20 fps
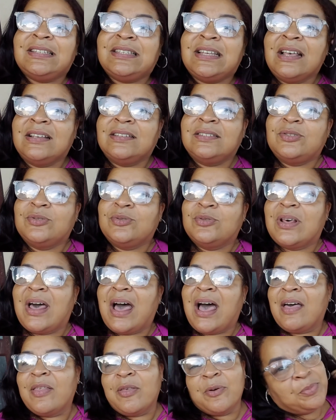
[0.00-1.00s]
Se han
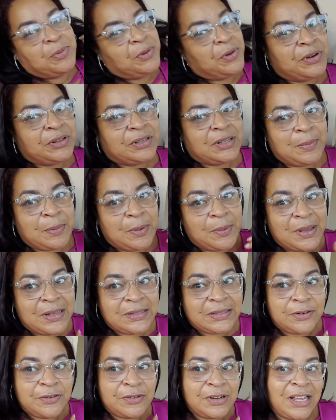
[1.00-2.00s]
sudado, pero ahorita me voy a
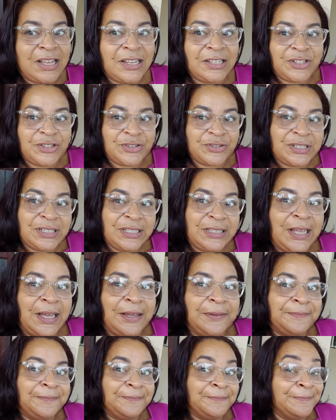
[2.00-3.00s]
hacer unas anchoitas.